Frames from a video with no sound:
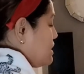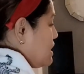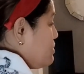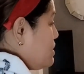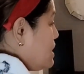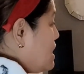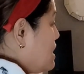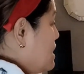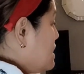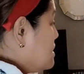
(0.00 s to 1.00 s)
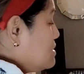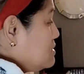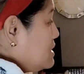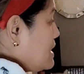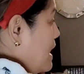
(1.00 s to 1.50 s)
tayo ng
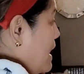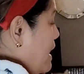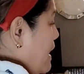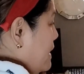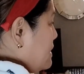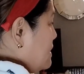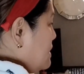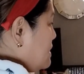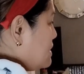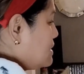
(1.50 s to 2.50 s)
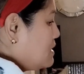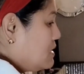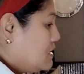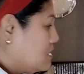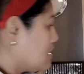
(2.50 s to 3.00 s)
higaan.
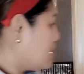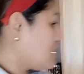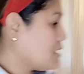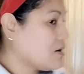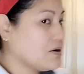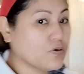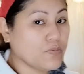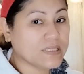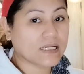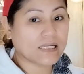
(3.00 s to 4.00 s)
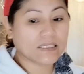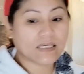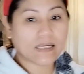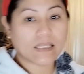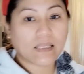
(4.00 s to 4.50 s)
Ayan, gumising ka na
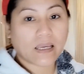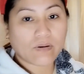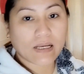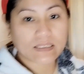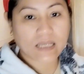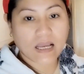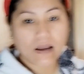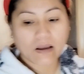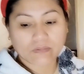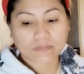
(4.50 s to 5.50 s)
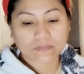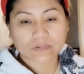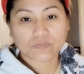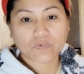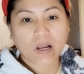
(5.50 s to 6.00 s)
dyan, ate Kulasa.
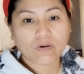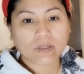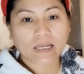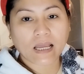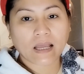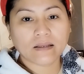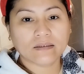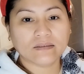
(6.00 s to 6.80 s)
Bumangon ka na.